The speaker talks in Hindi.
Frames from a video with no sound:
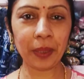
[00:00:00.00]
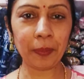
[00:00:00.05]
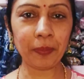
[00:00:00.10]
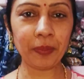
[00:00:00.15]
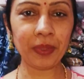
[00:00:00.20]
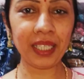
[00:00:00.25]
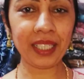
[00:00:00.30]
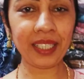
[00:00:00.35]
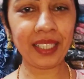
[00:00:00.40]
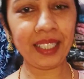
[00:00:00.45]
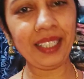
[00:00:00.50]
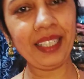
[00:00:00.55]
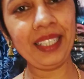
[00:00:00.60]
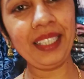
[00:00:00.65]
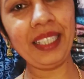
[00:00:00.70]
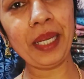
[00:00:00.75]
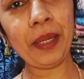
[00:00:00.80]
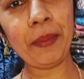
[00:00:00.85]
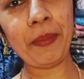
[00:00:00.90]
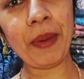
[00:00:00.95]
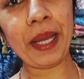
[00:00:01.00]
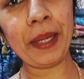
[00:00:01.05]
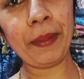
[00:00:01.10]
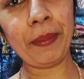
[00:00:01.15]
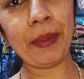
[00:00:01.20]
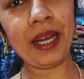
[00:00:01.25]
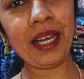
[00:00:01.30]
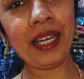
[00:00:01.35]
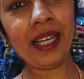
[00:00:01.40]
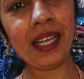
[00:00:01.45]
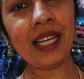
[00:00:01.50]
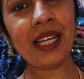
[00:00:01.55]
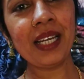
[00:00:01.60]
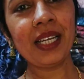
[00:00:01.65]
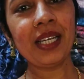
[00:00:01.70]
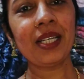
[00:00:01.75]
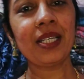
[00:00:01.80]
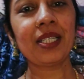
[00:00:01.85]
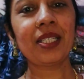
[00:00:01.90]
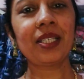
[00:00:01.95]
तब तक के लिए बाय बाय
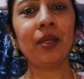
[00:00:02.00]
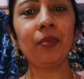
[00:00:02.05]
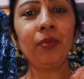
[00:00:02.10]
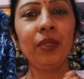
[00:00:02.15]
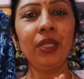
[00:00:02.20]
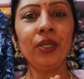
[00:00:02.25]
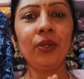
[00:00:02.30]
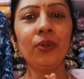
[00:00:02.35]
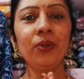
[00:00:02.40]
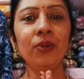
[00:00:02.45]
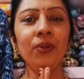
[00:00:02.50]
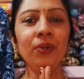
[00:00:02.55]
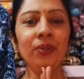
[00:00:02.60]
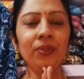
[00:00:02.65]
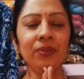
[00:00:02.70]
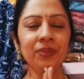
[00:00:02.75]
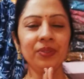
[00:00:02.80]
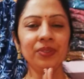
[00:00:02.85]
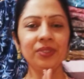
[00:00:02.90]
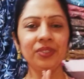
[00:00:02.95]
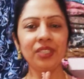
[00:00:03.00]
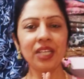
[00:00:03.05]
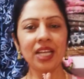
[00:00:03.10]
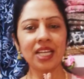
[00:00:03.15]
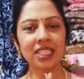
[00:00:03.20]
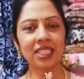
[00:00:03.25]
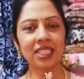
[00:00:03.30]
सभी को जय